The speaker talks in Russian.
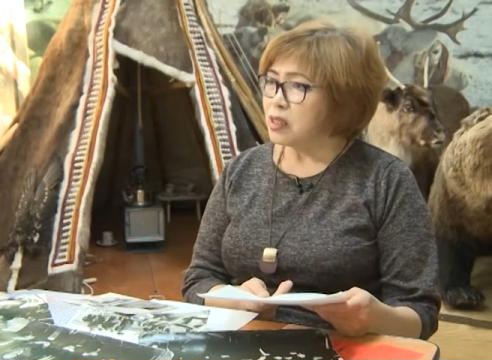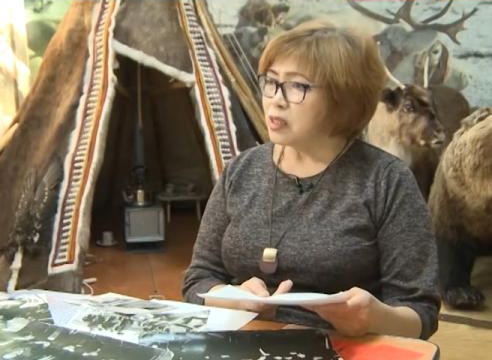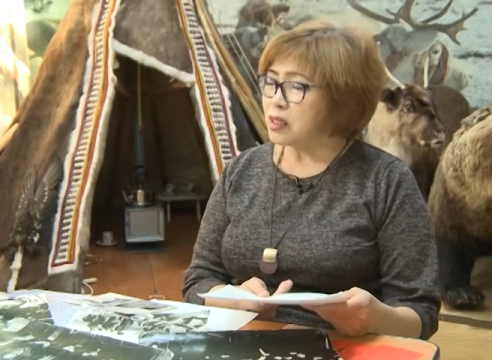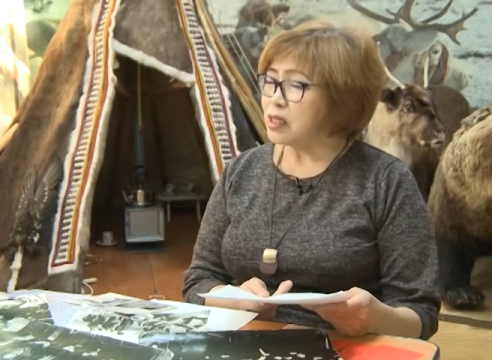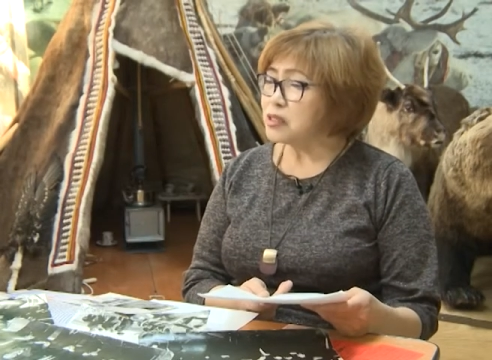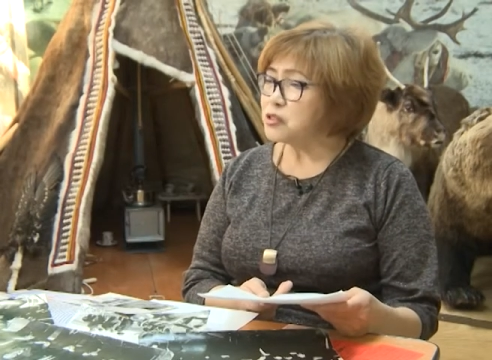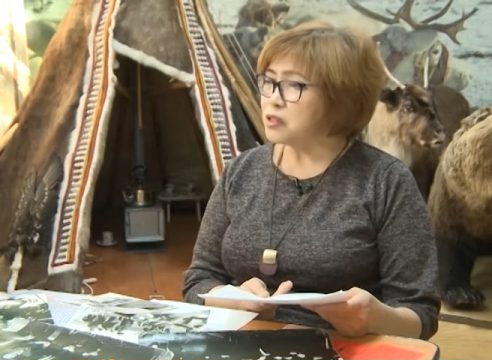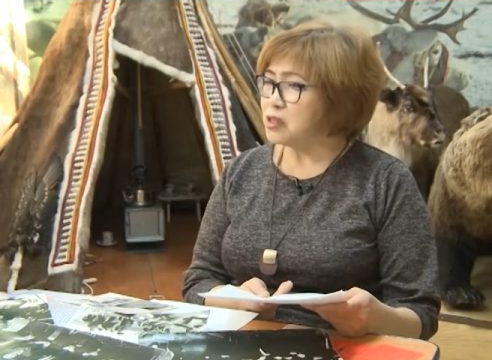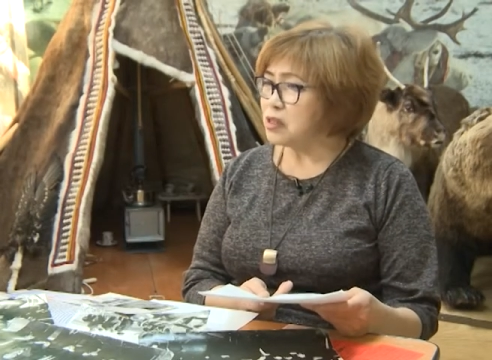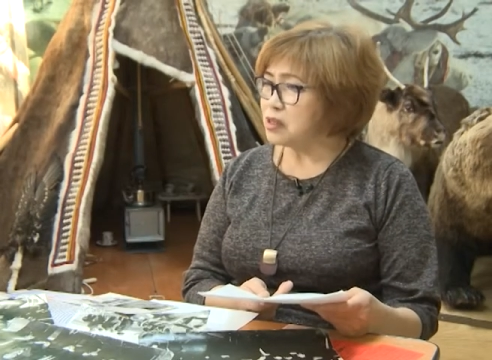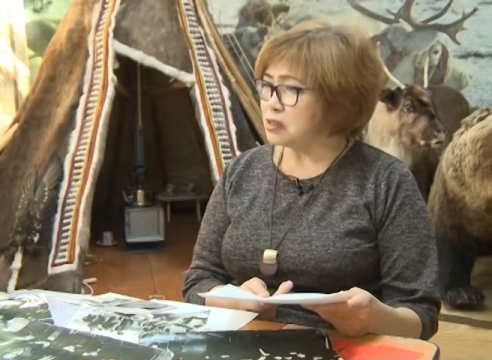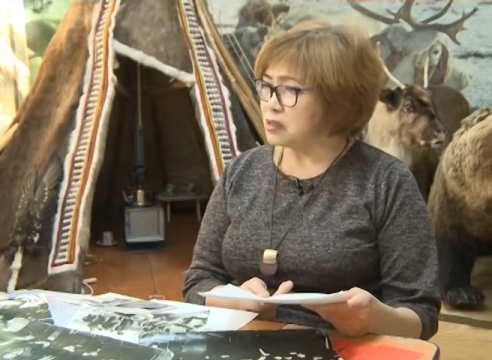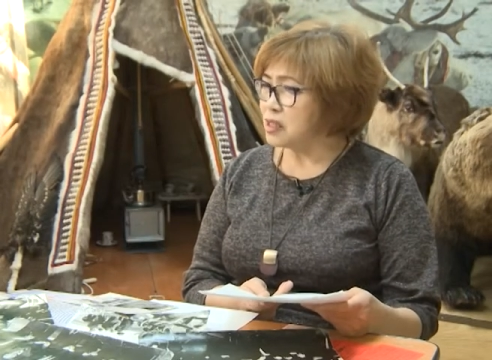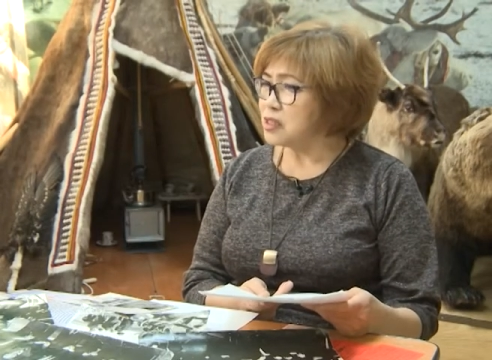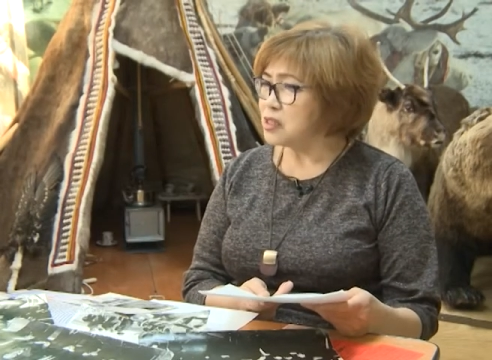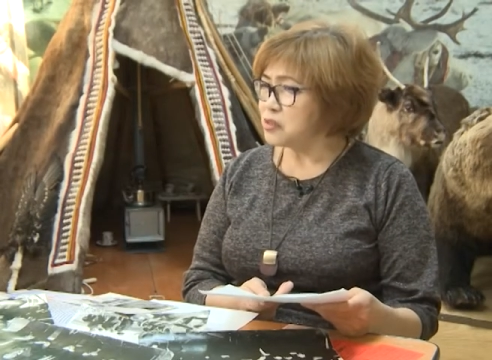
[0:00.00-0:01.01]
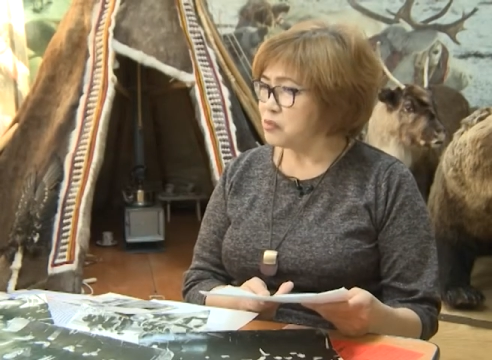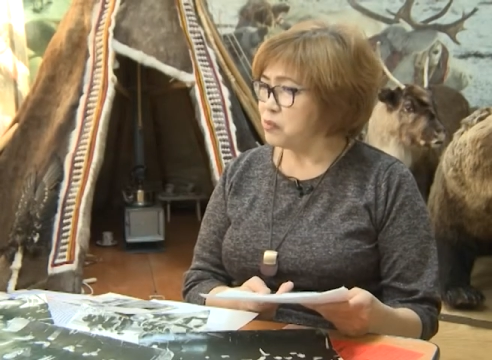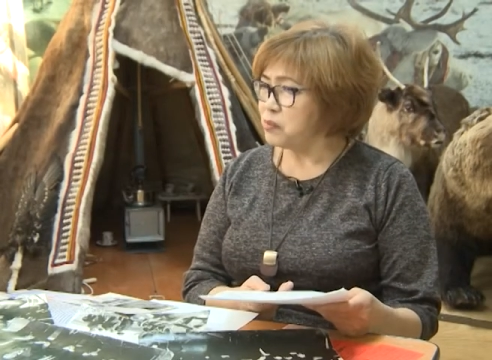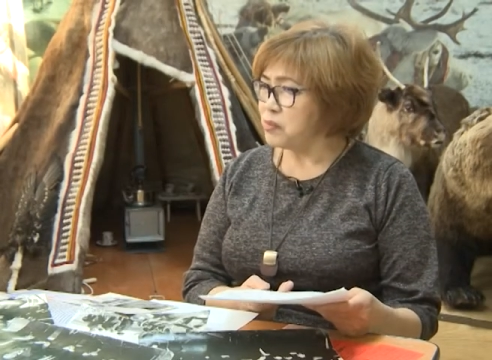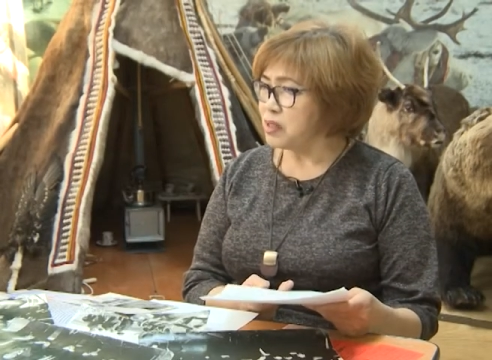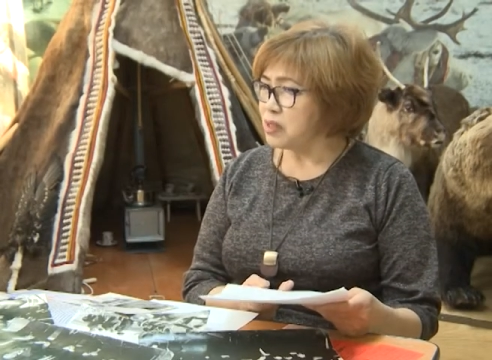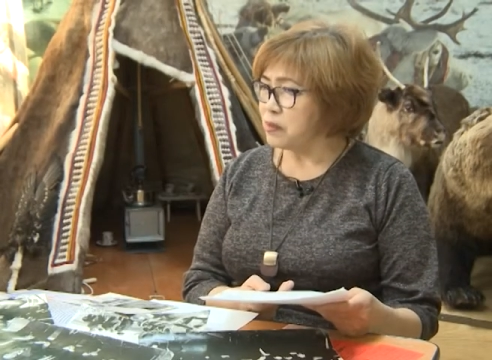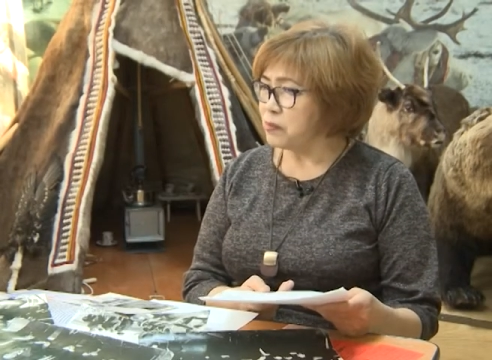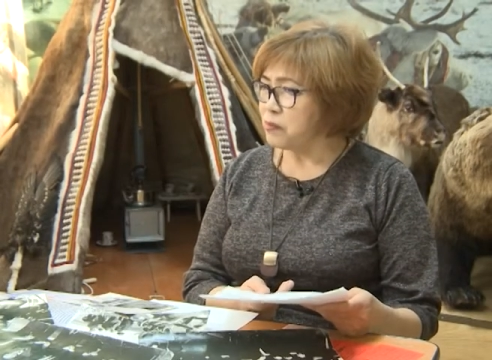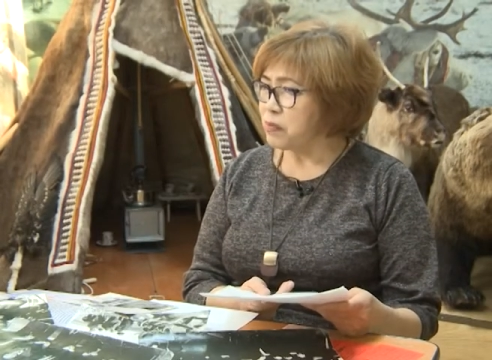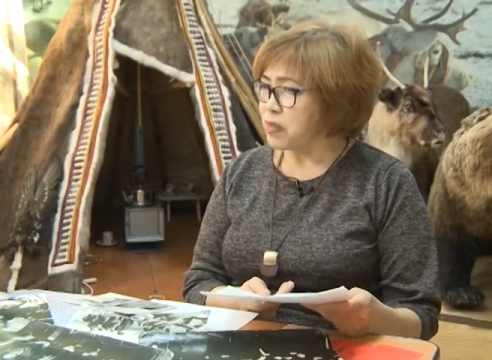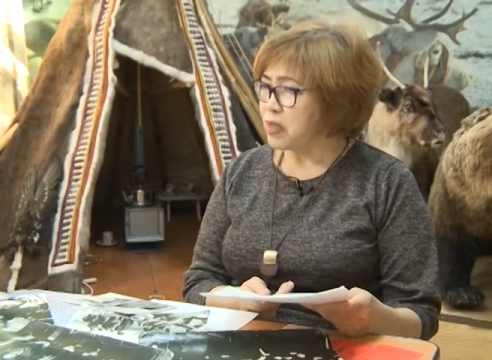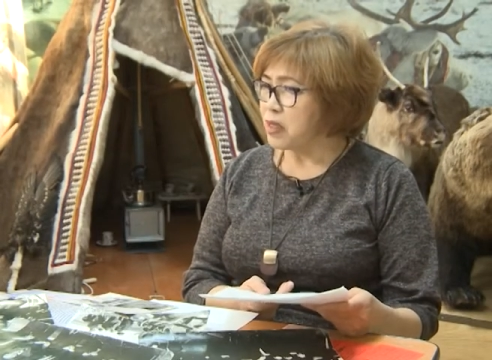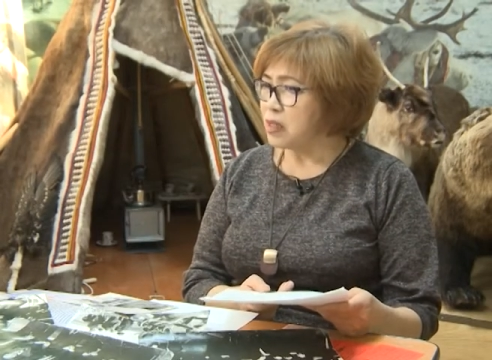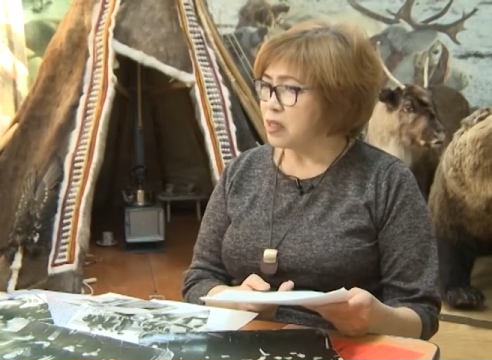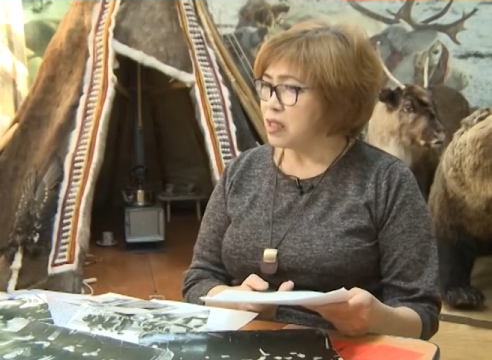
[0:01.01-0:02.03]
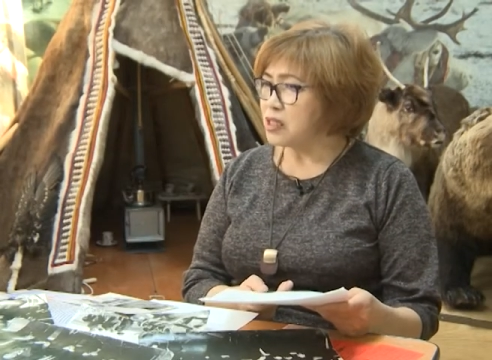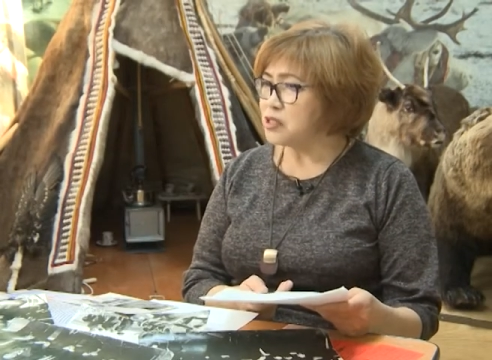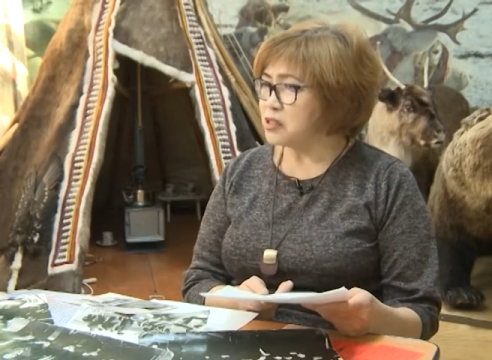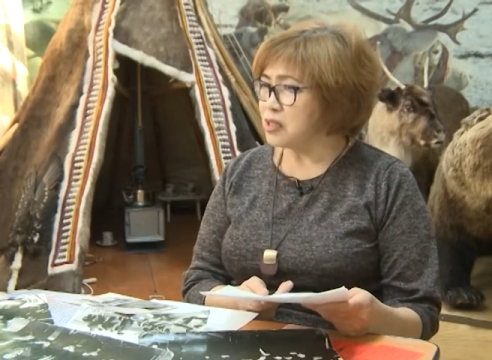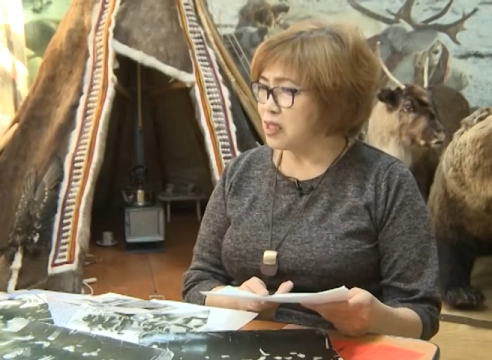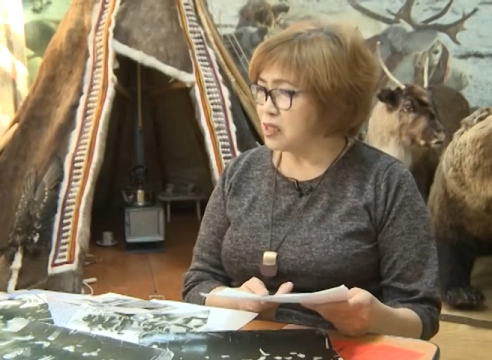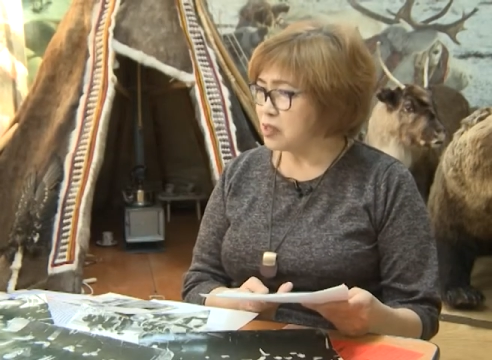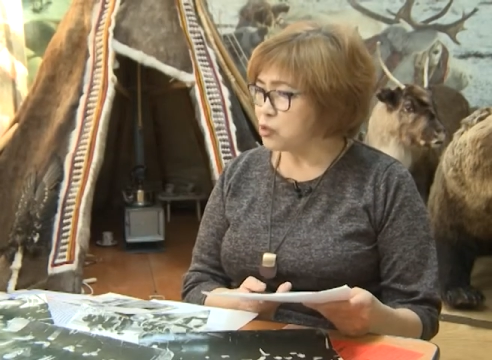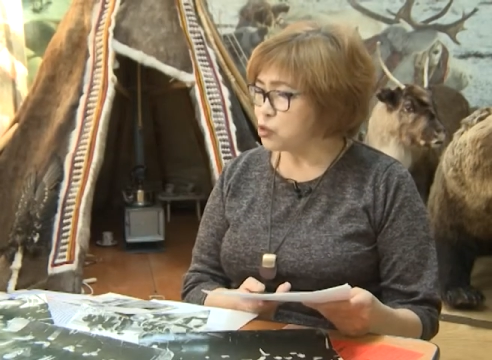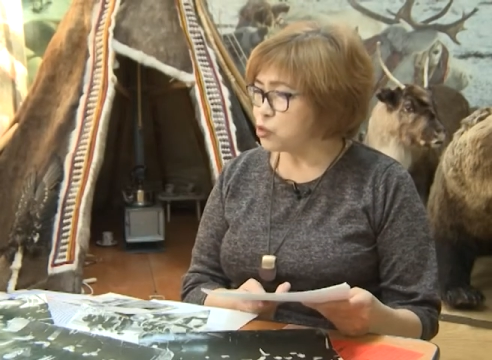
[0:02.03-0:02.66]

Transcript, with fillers: Каждый занят своим белым хозяин